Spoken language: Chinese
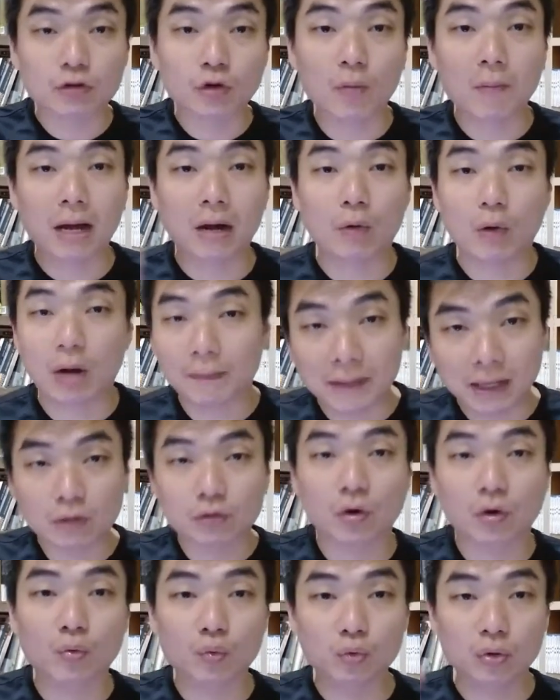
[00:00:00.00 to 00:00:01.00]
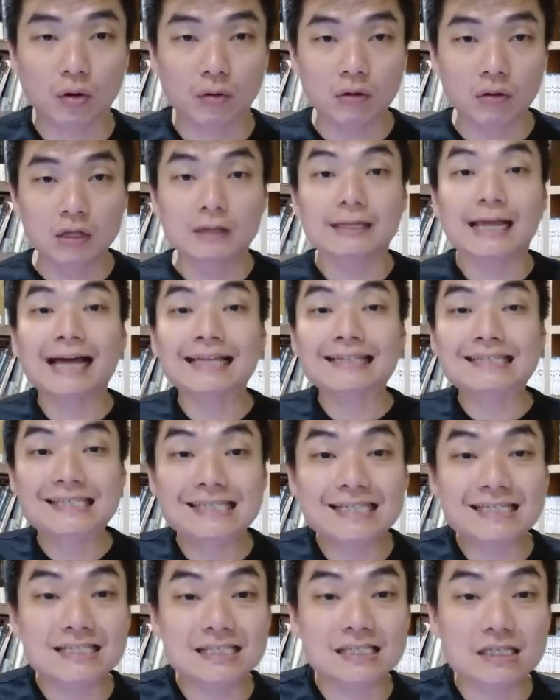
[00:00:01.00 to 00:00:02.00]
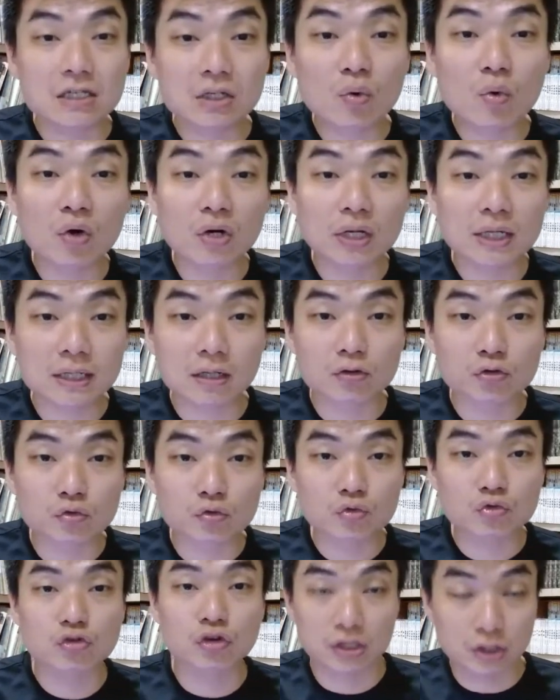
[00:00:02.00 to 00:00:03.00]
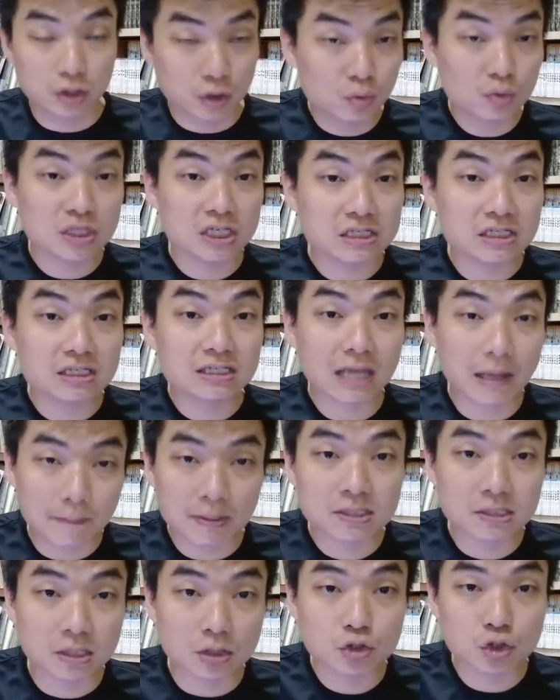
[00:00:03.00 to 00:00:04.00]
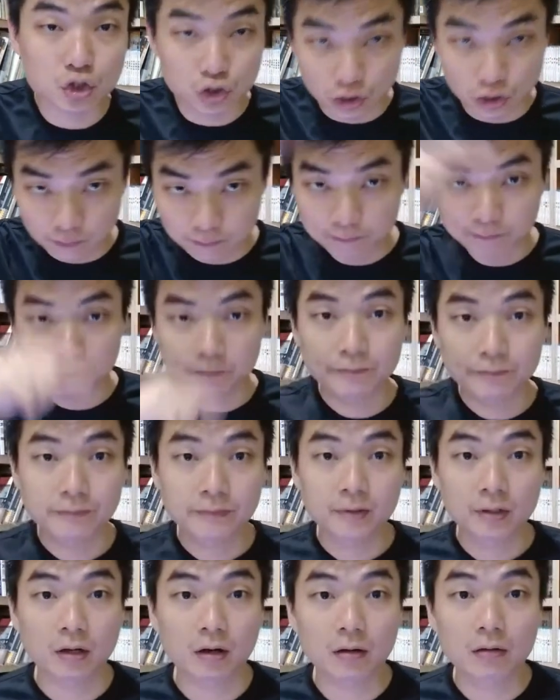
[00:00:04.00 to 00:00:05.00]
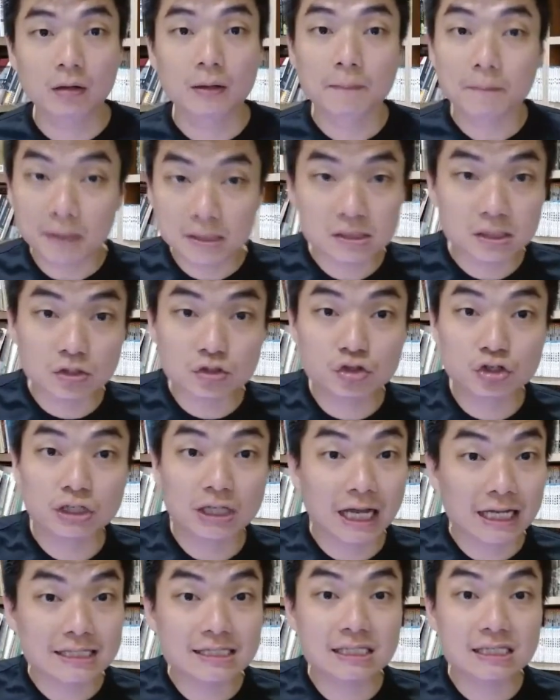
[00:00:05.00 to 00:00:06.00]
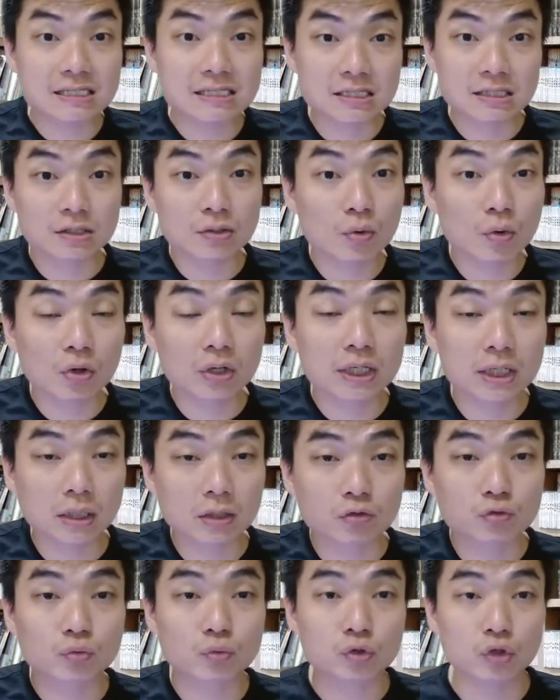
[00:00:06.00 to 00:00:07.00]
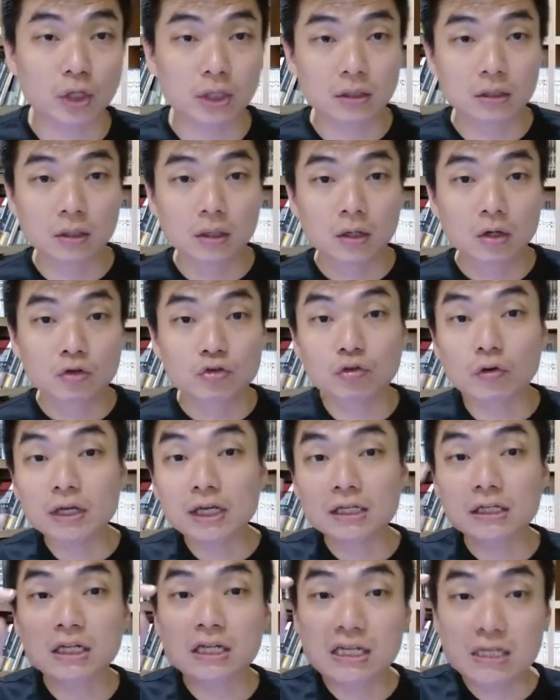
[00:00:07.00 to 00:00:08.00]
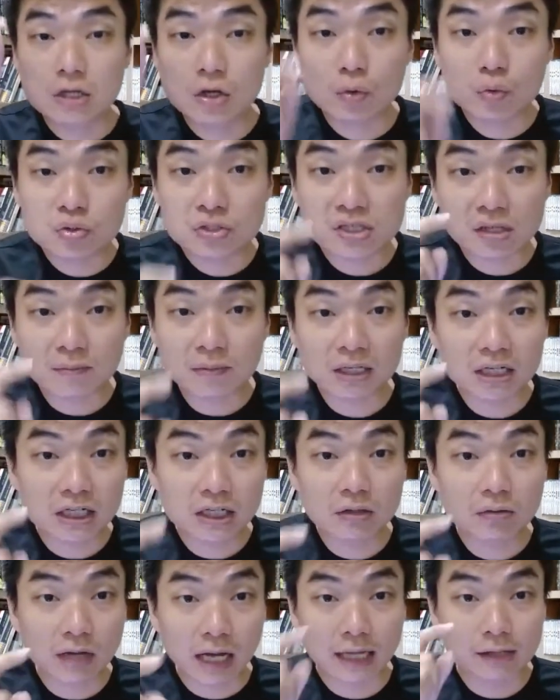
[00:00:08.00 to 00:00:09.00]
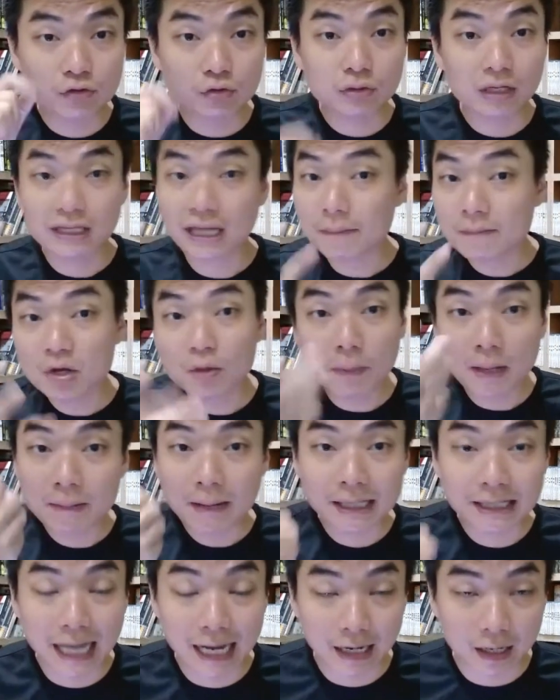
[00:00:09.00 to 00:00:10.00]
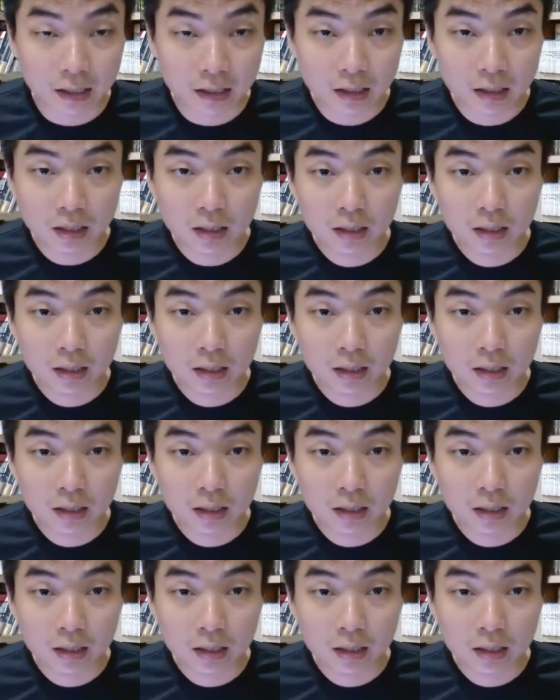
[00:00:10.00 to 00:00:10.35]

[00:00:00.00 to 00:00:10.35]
要投马华，不要投吴桐。他积极落力的助选，尤其是在奔争区，好，奔争区他积极落力的助选，所以你有什么理由开除他？他没有背叛党